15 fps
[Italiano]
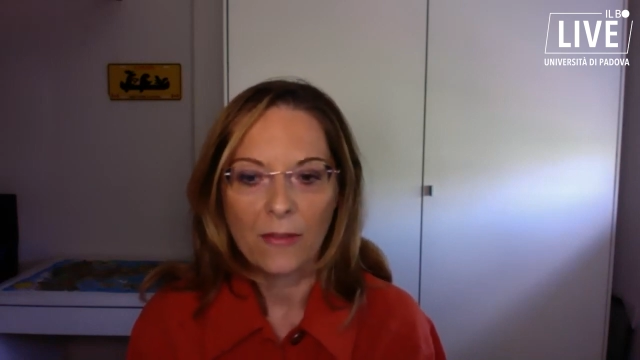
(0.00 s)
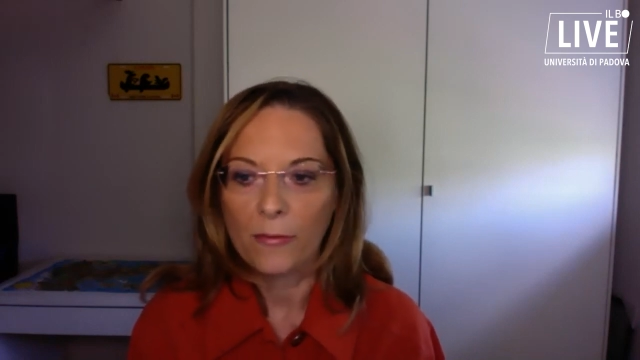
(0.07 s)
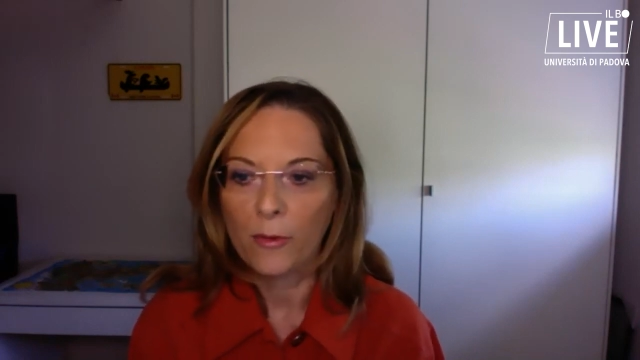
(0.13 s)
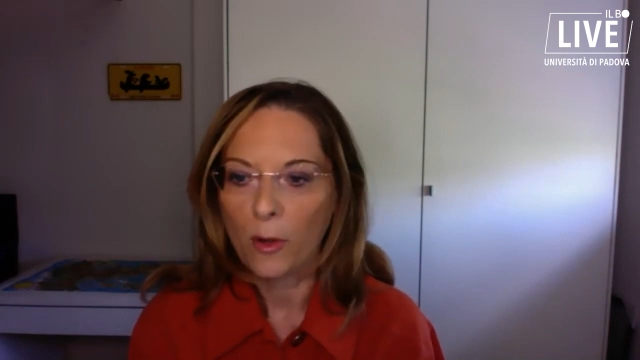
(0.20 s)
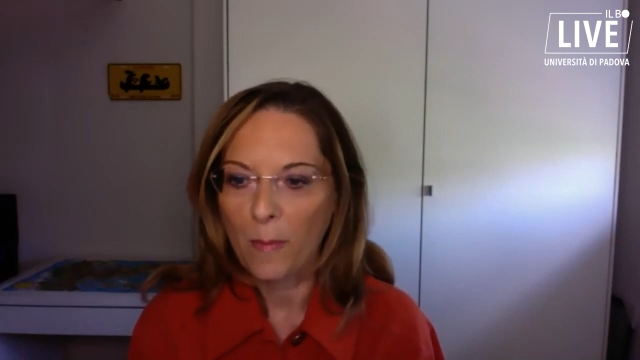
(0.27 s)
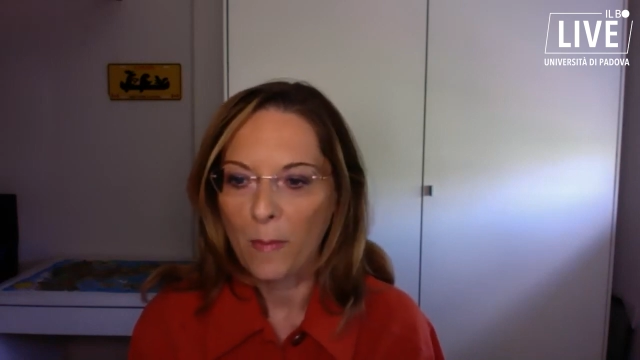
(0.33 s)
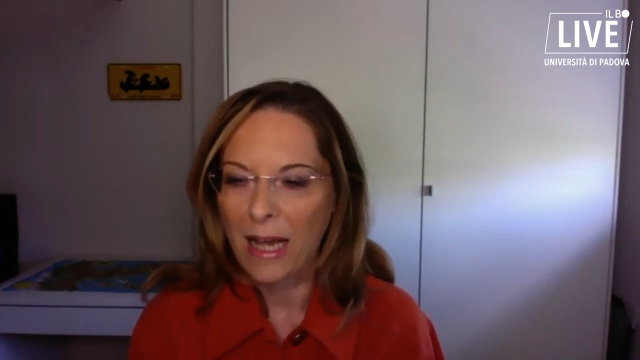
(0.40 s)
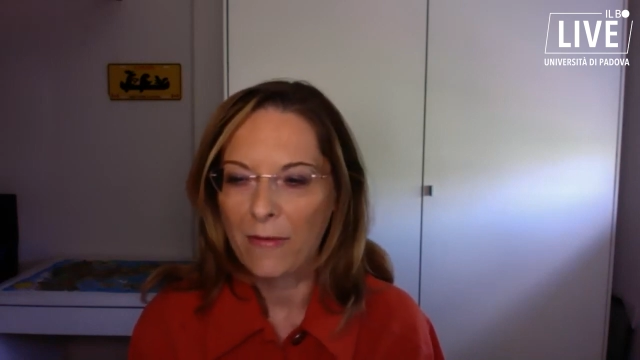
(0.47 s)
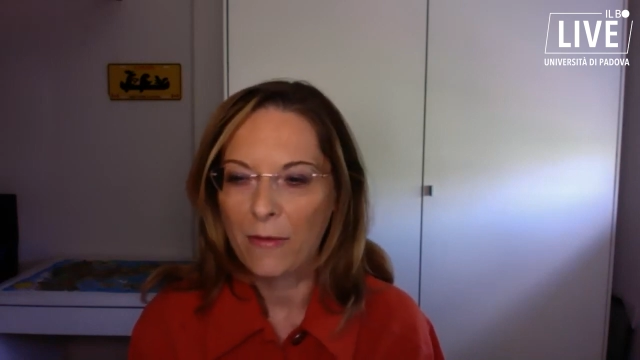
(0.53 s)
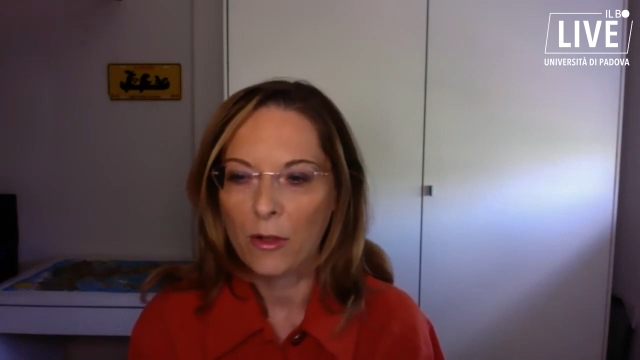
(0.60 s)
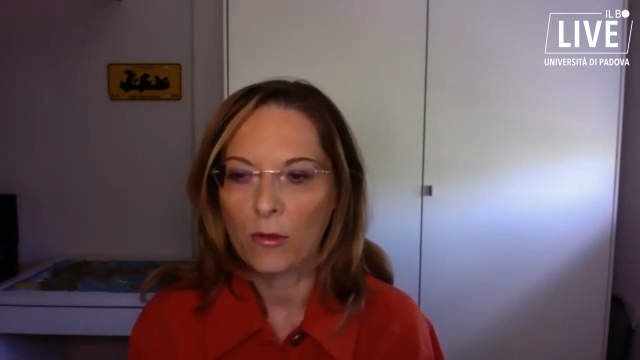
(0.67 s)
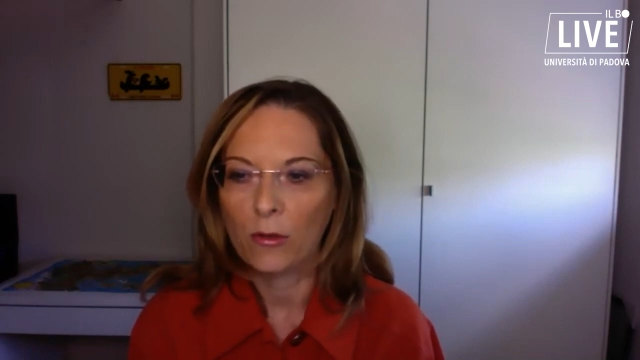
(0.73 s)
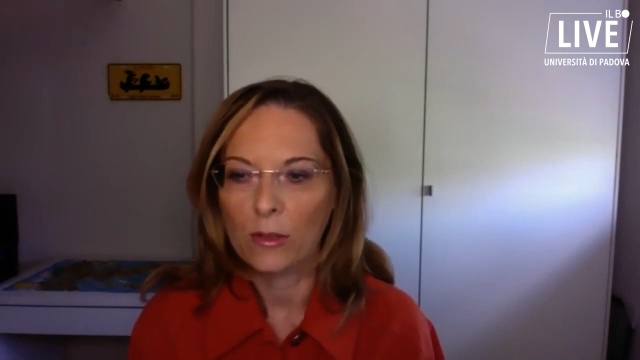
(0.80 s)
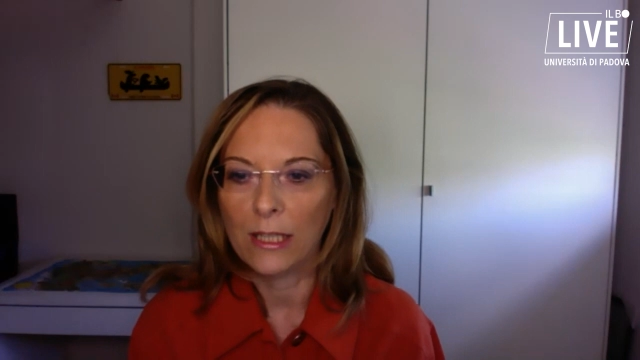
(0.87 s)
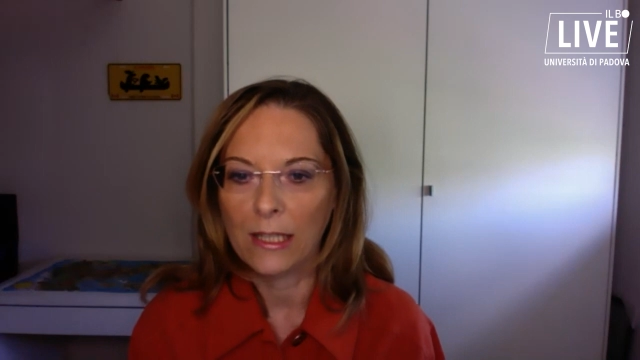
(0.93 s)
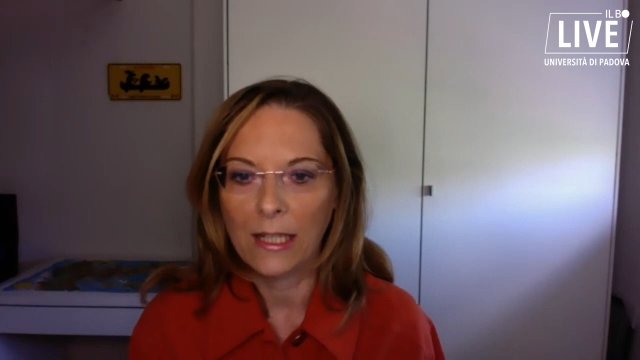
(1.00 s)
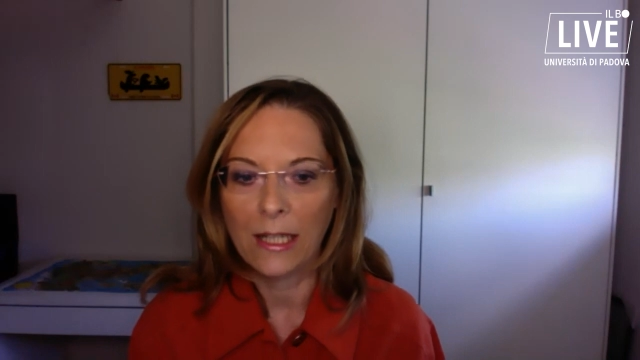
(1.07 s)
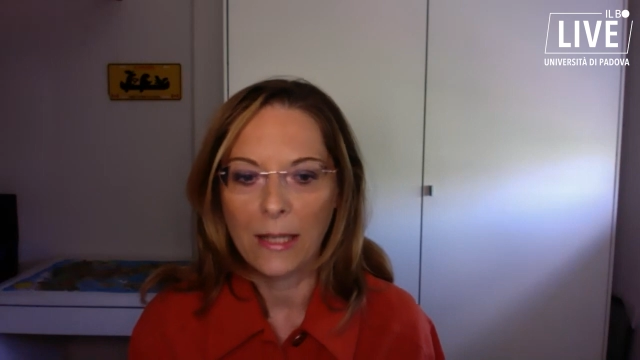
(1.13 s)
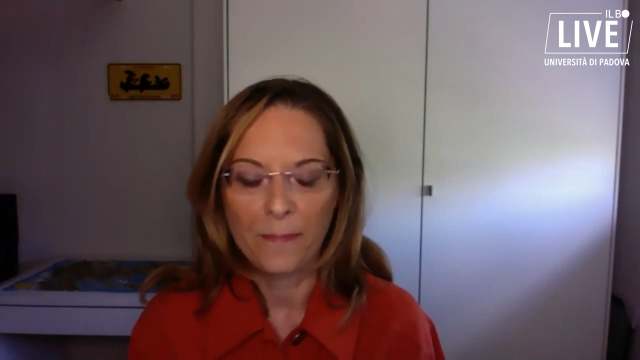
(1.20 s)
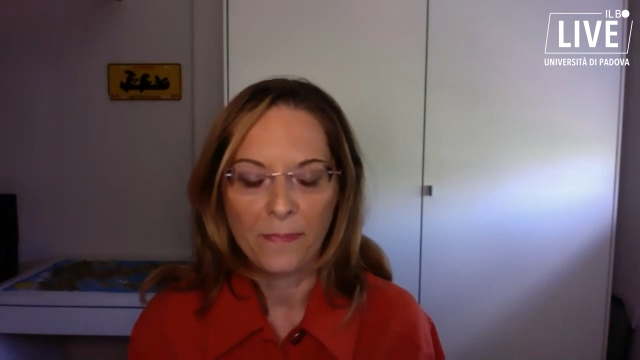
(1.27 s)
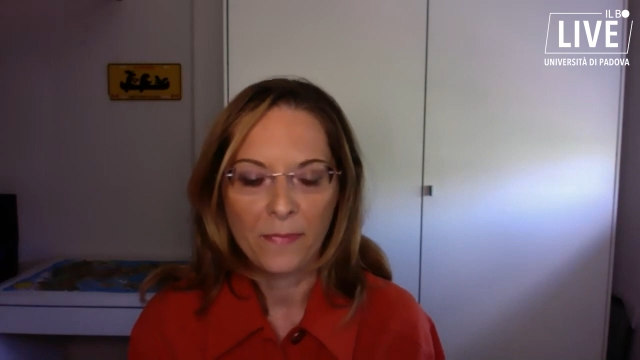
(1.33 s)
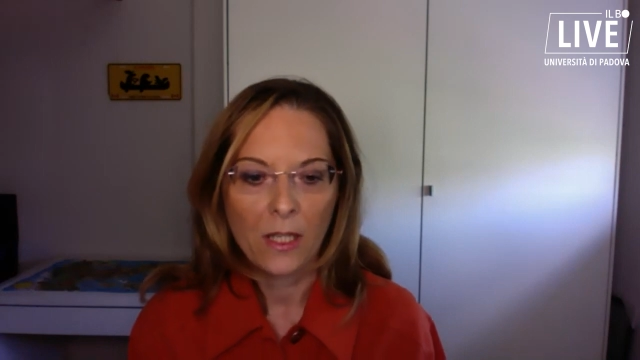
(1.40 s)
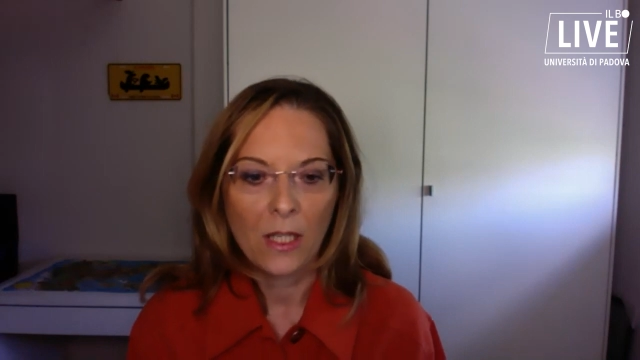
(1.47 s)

formavano delle